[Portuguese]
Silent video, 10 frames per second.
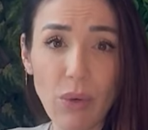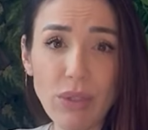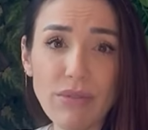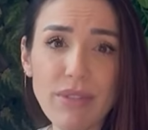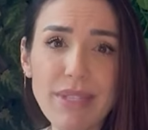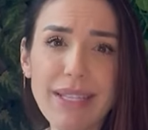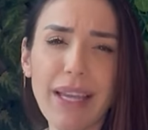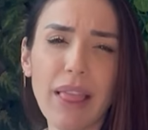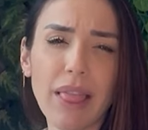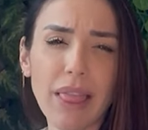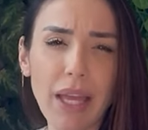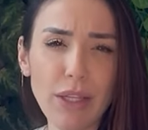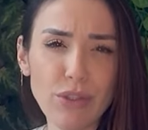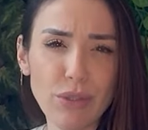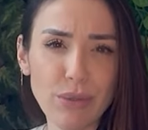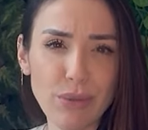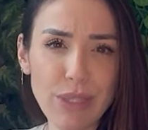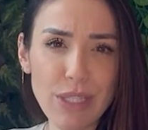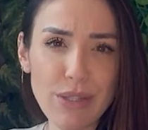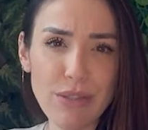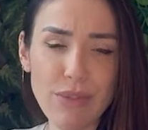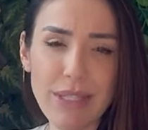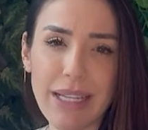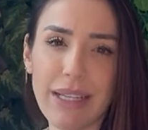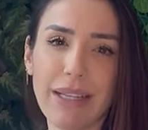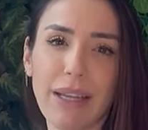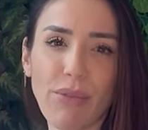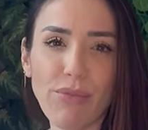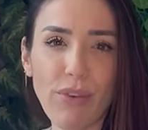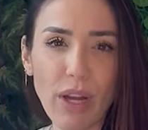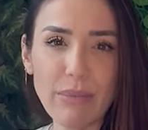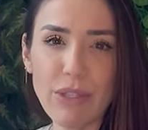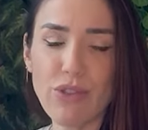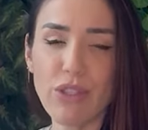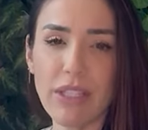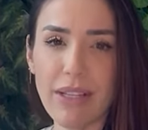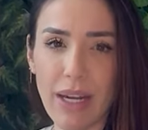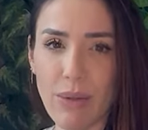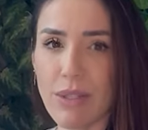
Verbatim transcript: Quando você entende tudo isso, você ganha formas de lidar com